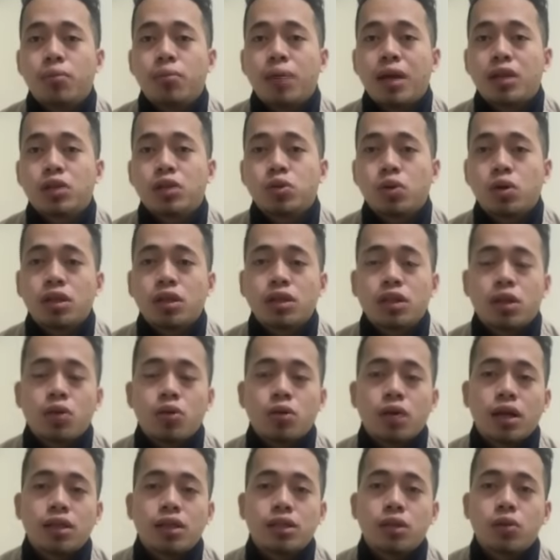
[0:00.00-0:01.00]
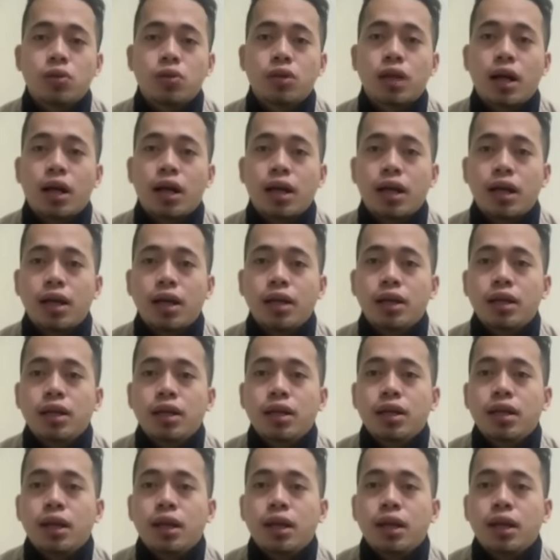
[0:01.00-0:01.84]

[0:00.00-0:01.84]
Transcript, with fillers: masuk ke jalur Gaza Utara